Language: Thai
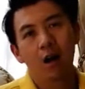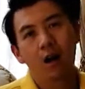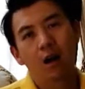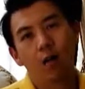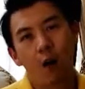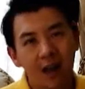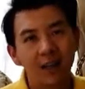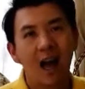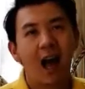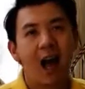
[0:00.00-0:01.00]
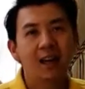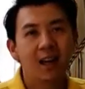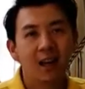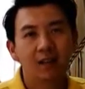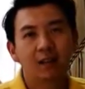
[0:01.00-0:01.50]
กว่าจะหายเนี่ย
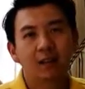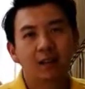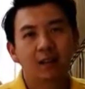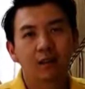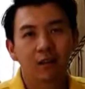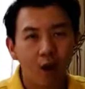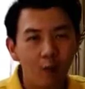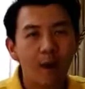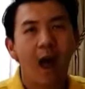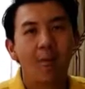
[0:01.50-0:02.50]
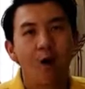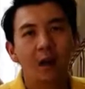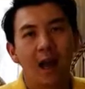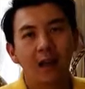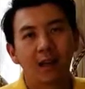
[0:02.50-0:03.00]
ต้องไปหาหมอหลา
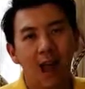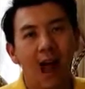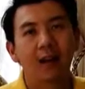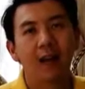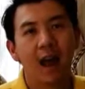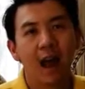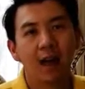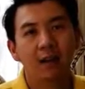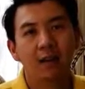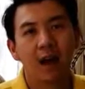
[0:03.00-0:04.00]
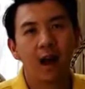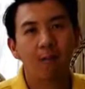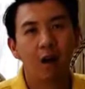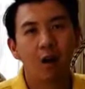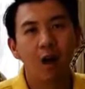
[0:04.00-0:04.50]
ยครั้งเลยฮะนะครับแล้
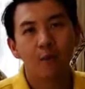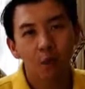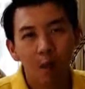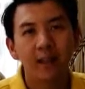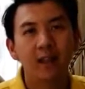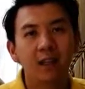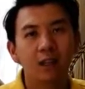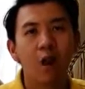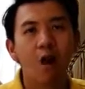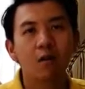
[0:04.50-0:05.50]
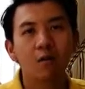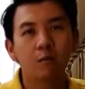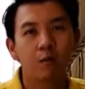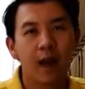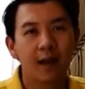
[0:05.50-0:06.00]
วก็มีวันหนึ่งน้อง
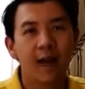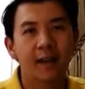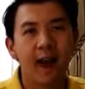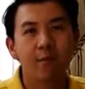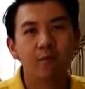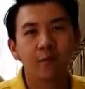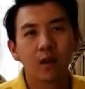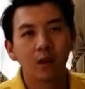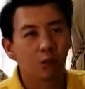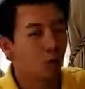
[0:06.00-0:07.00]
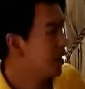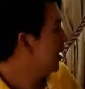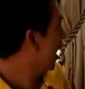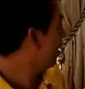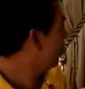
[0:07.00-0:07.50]
มาแนะนำตัวนี้ค
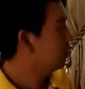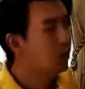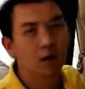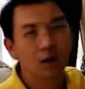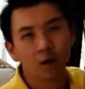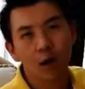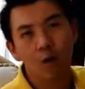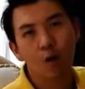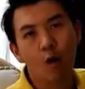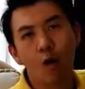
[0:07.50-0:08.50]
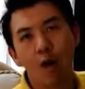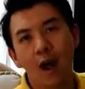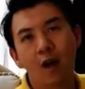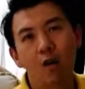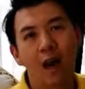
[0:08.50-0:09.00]
รับ เซลโก้ให้ลอ
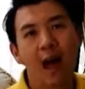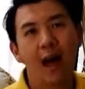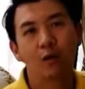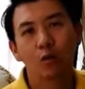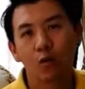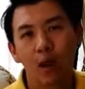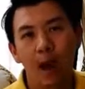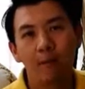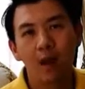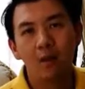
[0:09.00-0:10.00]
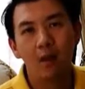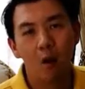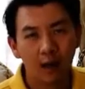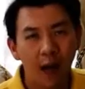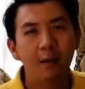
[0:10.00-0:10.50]
งทานดูครับพอ
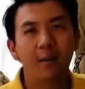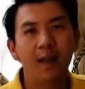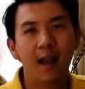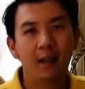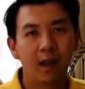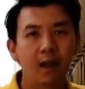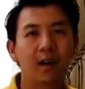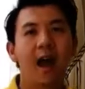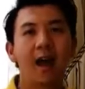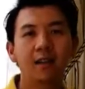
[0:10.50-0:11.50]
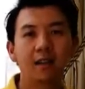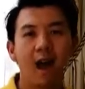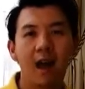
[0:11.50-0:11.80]
ทานไม่ได้สักระยะหนึ่งนะฮะ